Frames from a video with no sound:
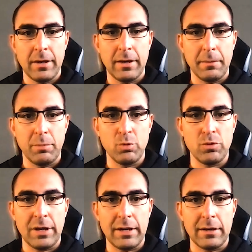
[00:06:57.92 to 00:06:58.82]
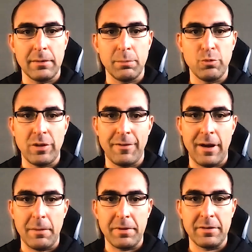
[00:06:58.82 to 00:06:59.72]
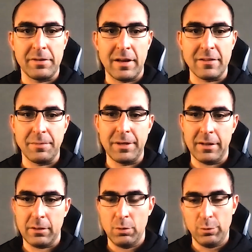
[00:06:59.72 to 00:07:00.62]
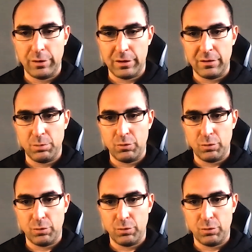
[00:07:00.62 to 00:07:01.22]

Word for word: Ee, burada bu sefer bir tazminatla 18,5